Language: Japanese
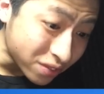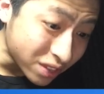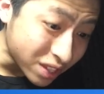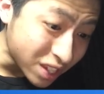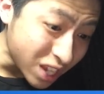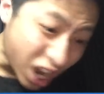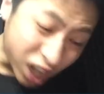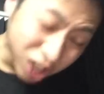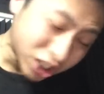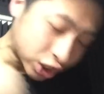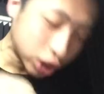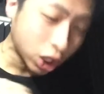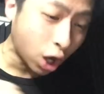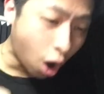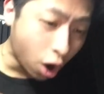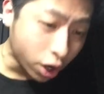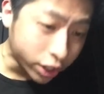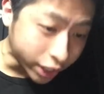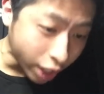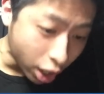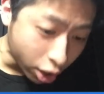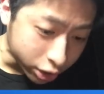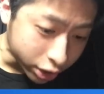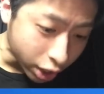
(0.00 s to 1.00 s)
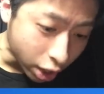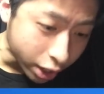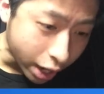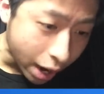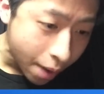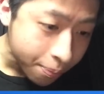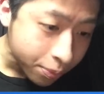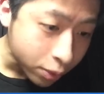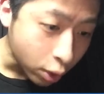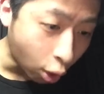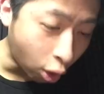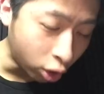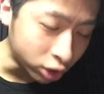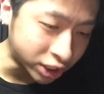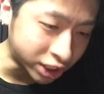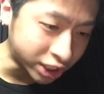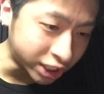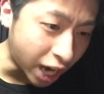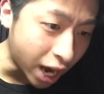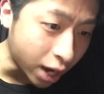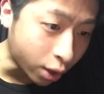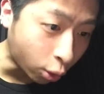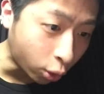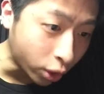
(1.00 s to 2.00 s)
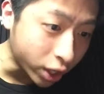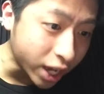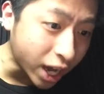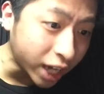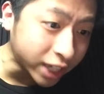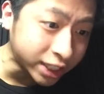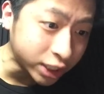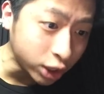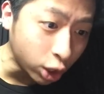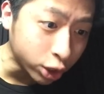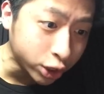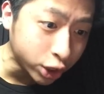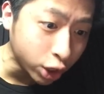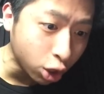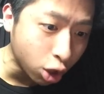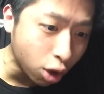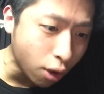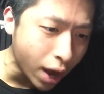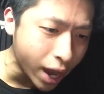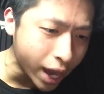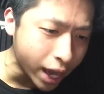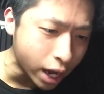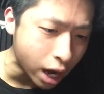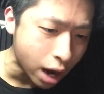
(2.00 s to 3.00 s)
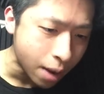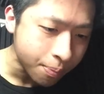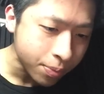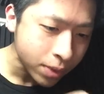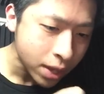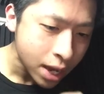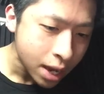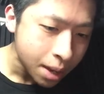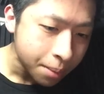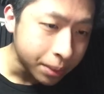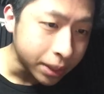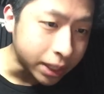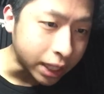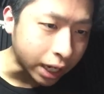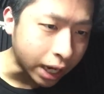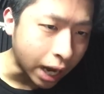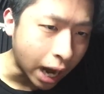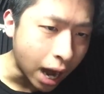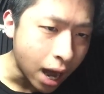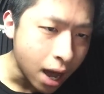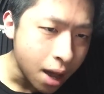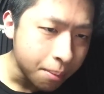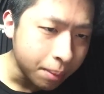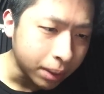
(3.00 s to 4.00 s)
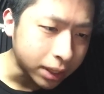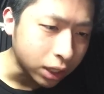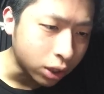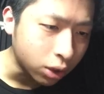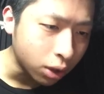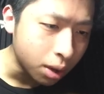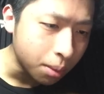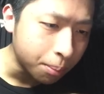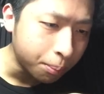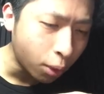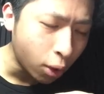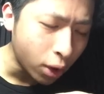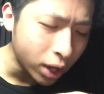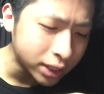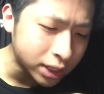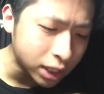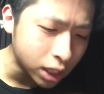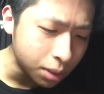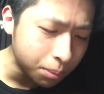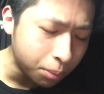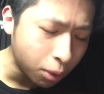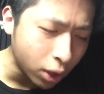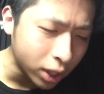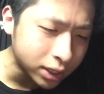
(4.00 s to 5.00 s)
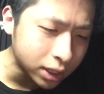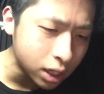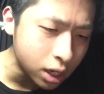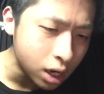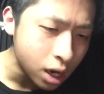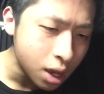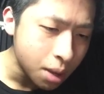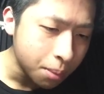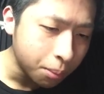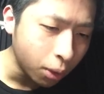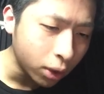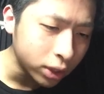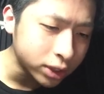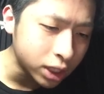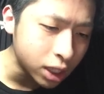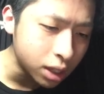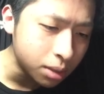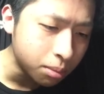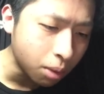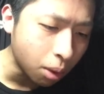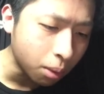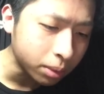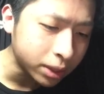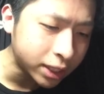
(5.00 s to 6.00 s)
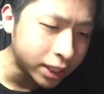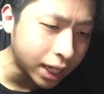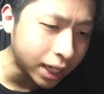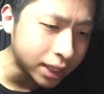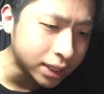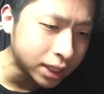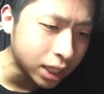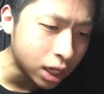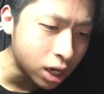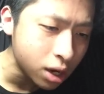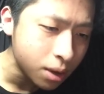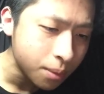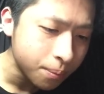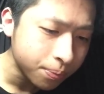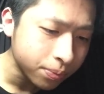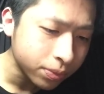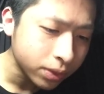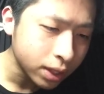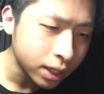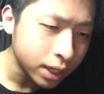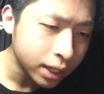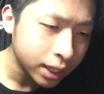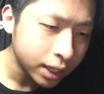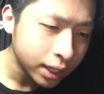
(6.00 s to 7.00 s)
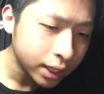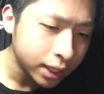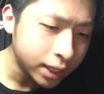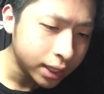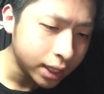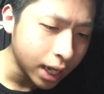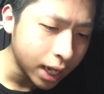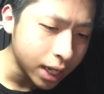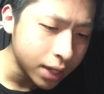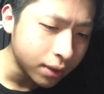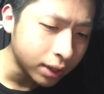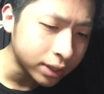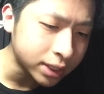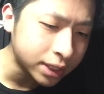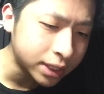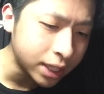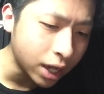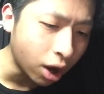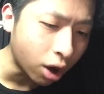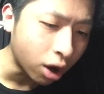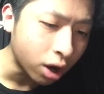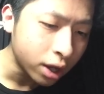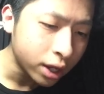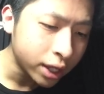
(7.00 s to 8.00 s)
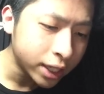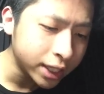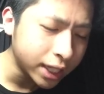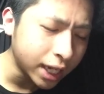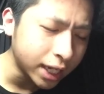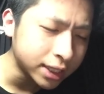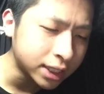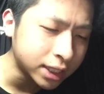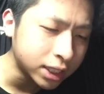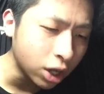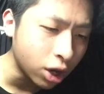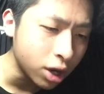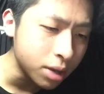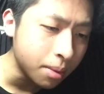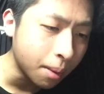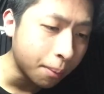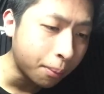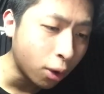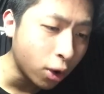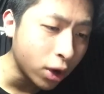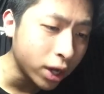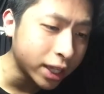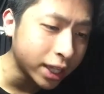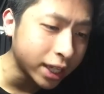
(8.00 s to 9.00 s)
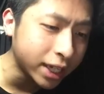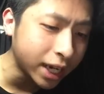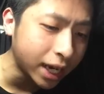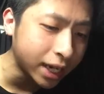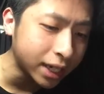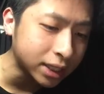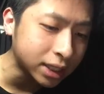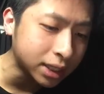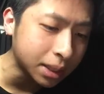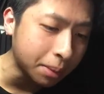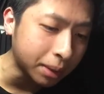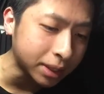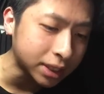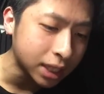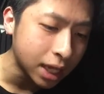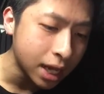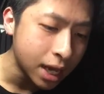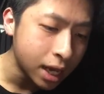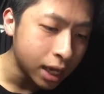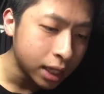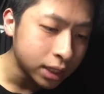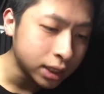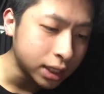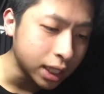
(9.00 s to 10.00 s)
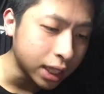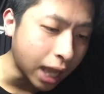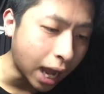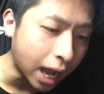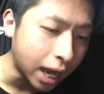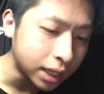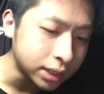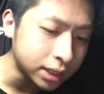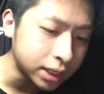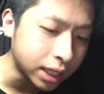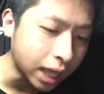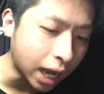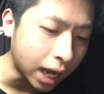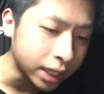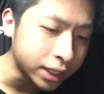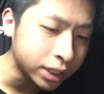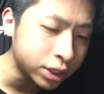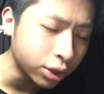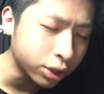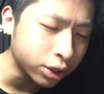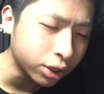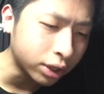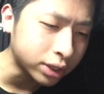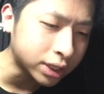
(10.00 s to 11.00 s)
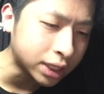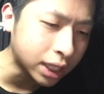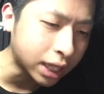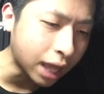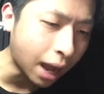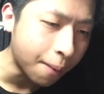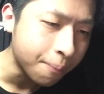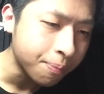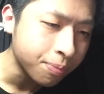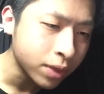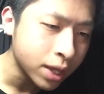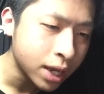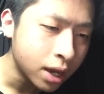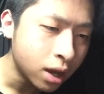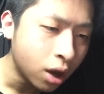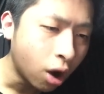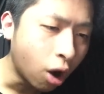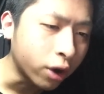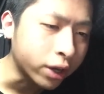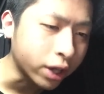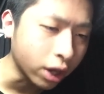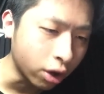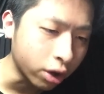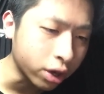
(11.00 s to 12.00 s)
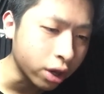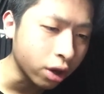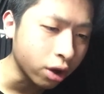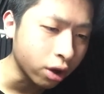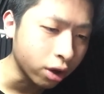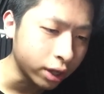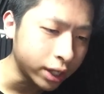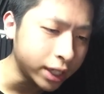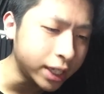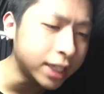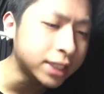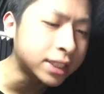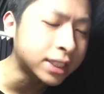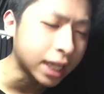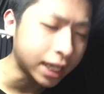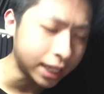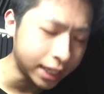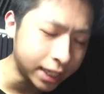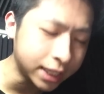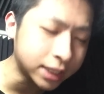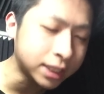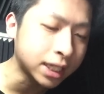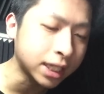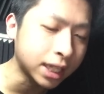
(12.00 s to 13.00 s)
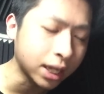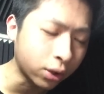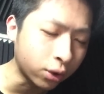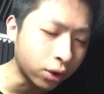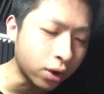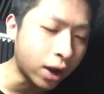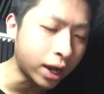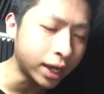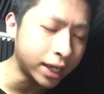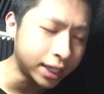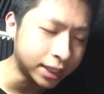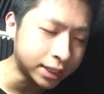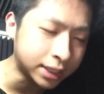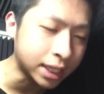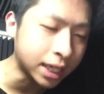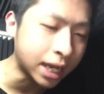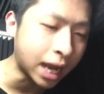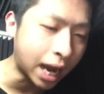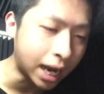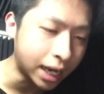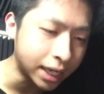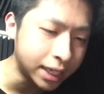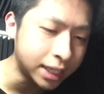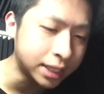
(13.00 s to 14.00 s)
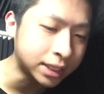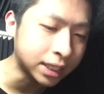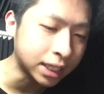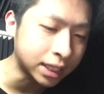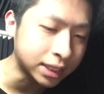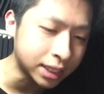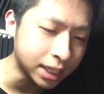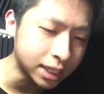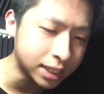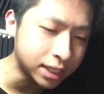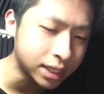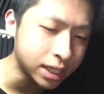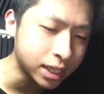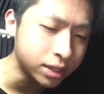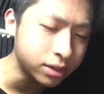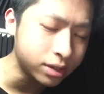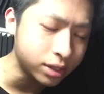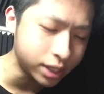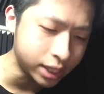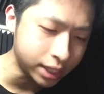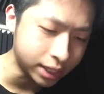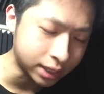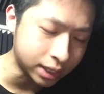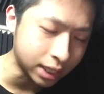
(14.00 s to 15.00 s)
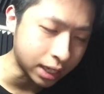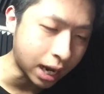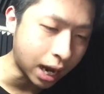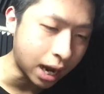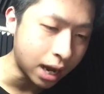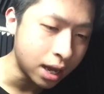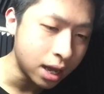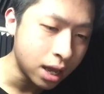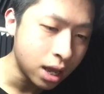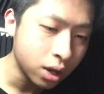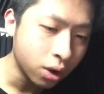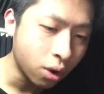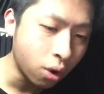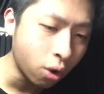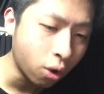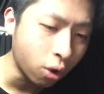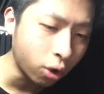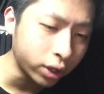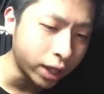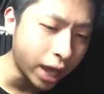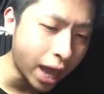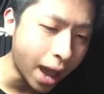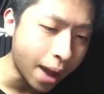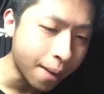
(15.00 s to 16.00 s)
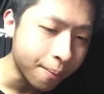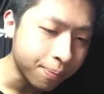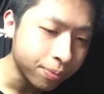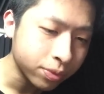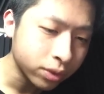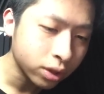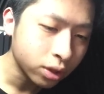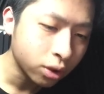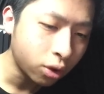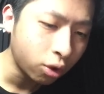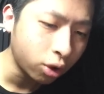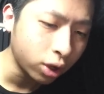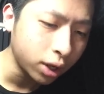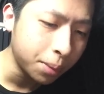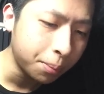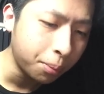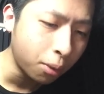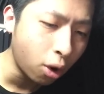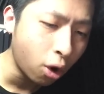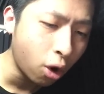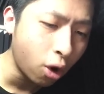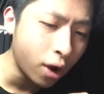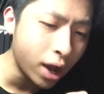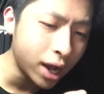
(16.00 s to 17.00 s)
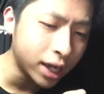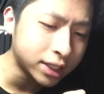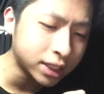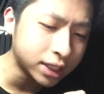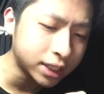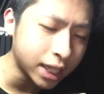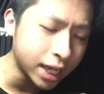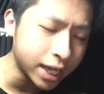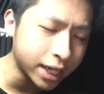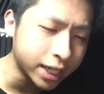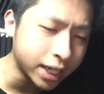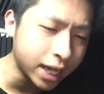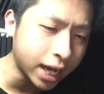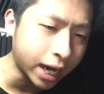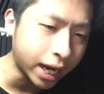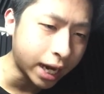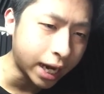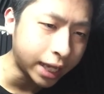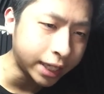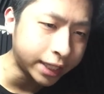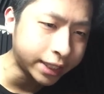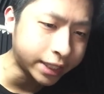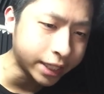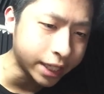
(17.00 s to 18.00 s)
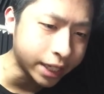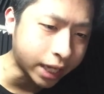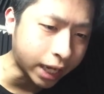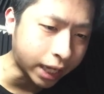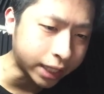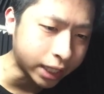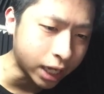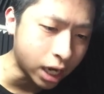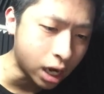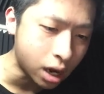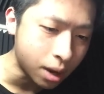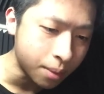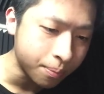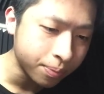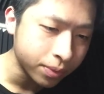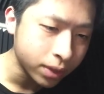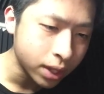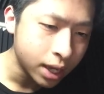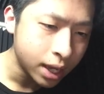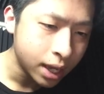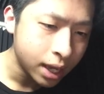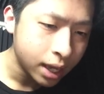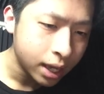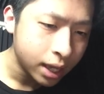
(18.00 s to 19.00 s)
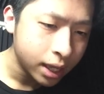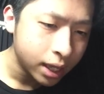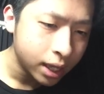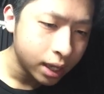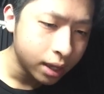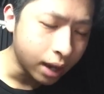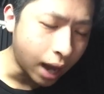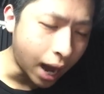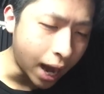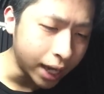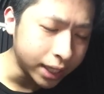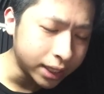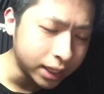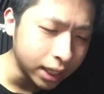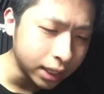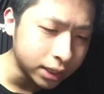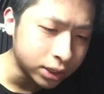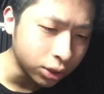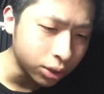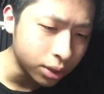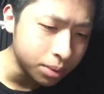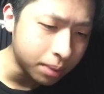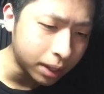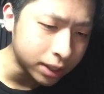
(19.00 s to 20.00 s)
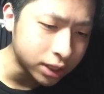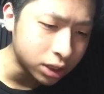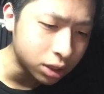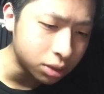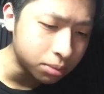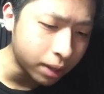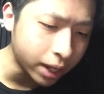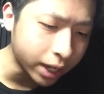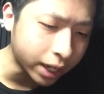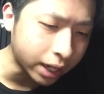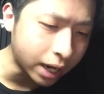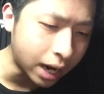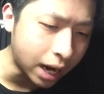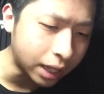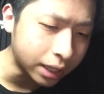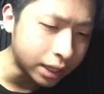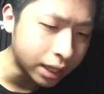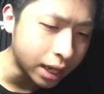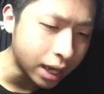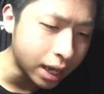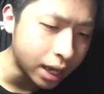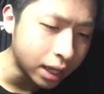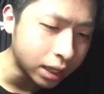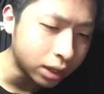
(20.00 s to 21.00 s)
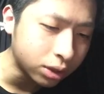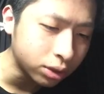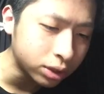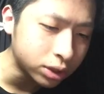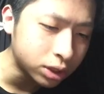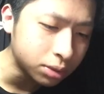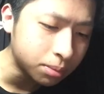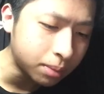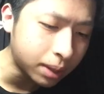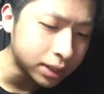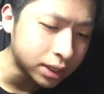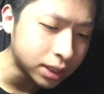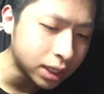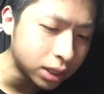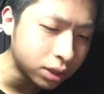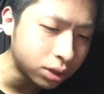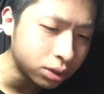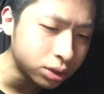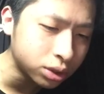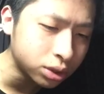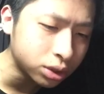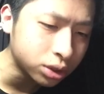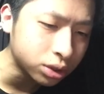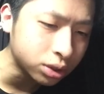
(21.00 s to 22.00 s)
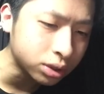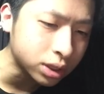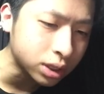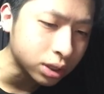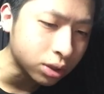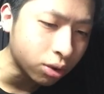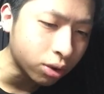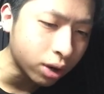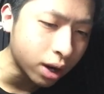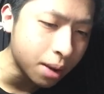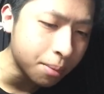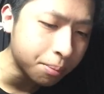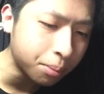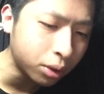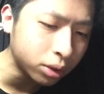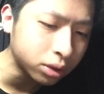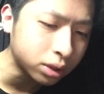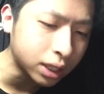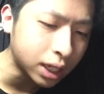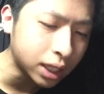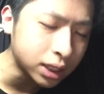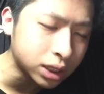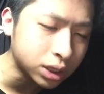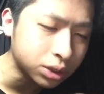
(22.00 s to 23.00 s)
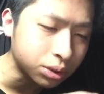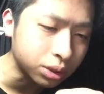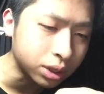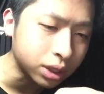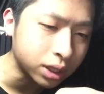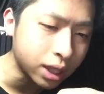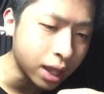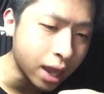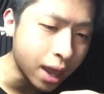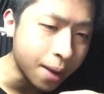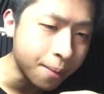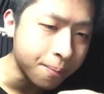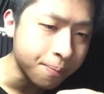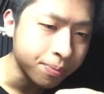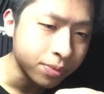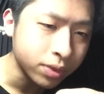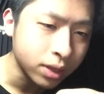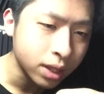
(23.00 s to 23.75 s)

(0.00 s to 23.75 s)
よっしオッケーオッケーオッケーおっしゃこれがキヨキヨロワイヤル見たか待ってこれ防衛する防衛する防衛するもう左捨てる左は捨てよう。左捨てよう。今防衛できないんで捨てます。捨てだ、捨てだ。清木は捨てた。オッケーオッケー。いい捨て、いい捨てだ。これは。いい捨てだ。いい捨てだ。全然いい捨てだ。ここで、ここで防衛していきながら一気に勝てる。え入って勝利マジでうまいから、で、えっ、ー、と、一応マスケット重傷ですここら辺ポンって出しといて、